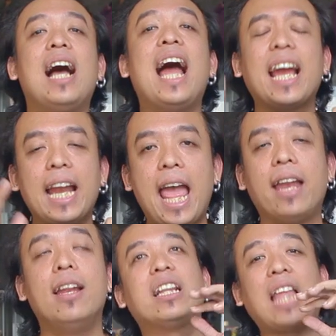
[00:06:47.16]
ให้คะแนน
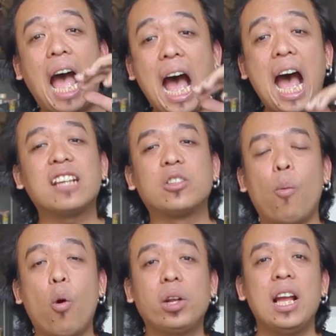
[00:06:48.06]
ถ้าสม
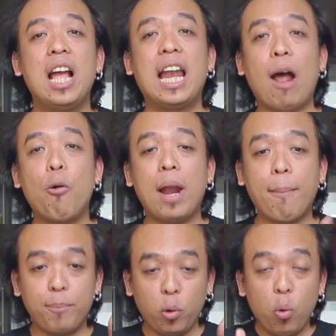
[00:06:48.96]
มุติเรารั
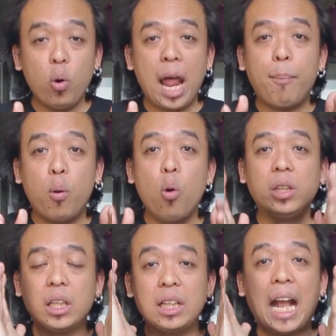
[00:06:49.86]
บรู้นะ พูด
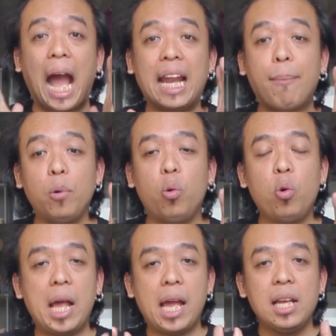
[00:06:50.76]
ถึงการรับรู้
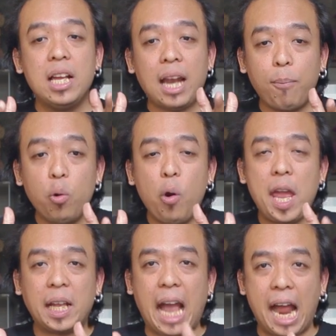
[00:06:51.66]
นะรับรู้เห
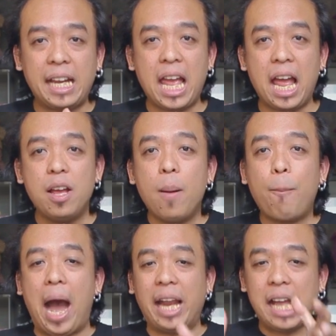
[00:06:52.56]
ตุการณ์เนี้ย
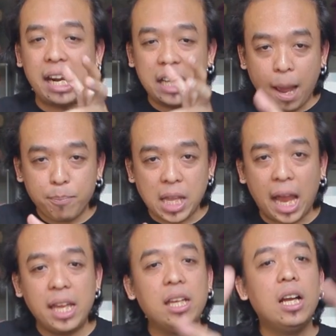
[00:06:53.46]
ผ่านทางดีอัพไซ
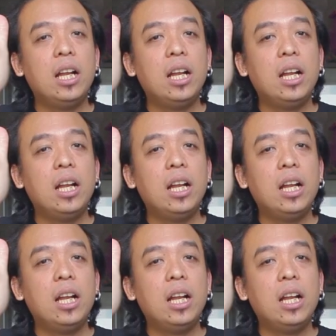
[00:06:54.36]
ด์